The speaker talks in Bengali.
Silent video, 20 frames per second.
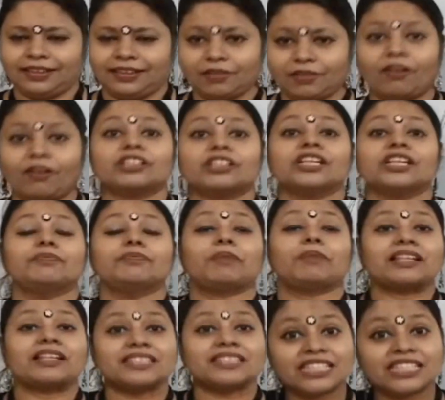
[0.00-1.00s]
অর্থাৎ
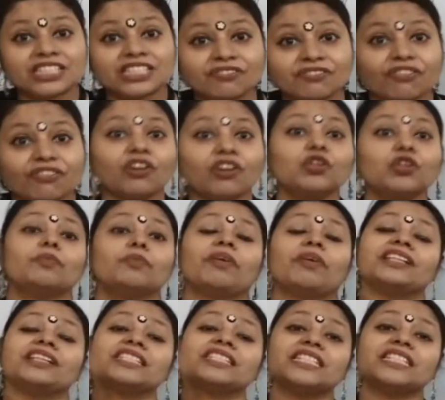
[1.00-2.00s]
পালসের যে ভলিউম
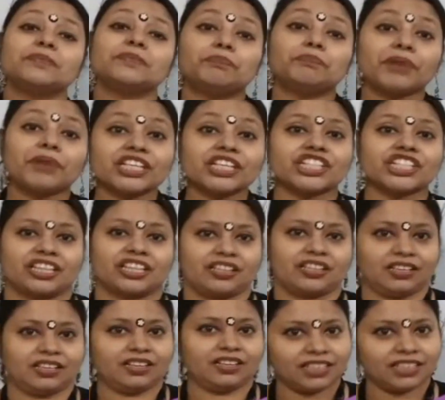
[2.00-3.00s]
পালসের যে প্রেশার
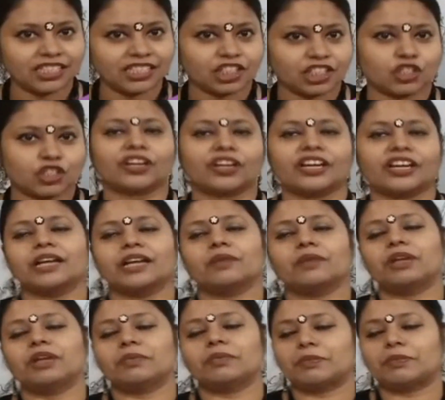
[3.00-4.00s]
ঠিক আছে সংখ্যা না বলে
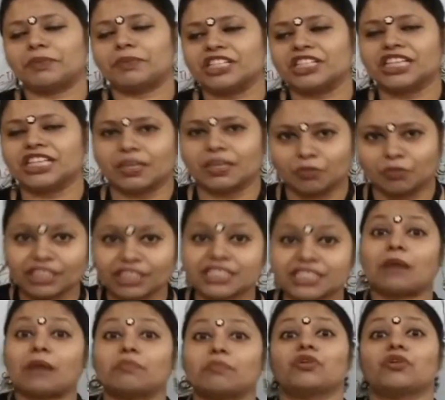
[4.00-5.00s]
আমরা প্রেশারে বলি যে
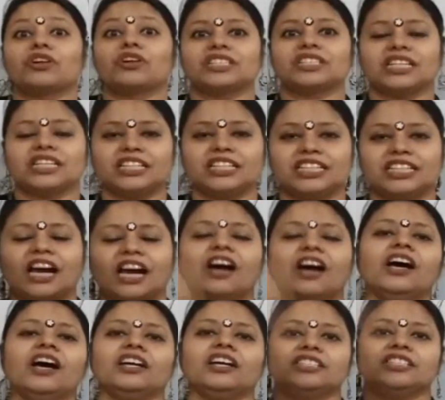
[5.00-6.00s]
আপর যে এইটা
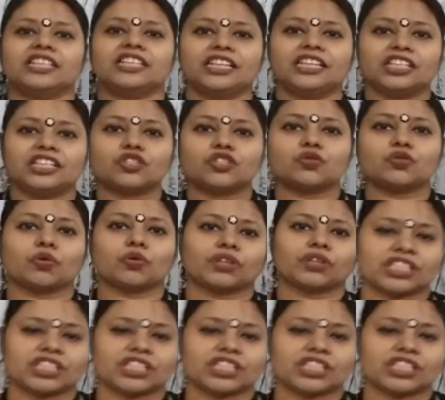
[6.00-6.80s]
যে স্ট্রোকটা সে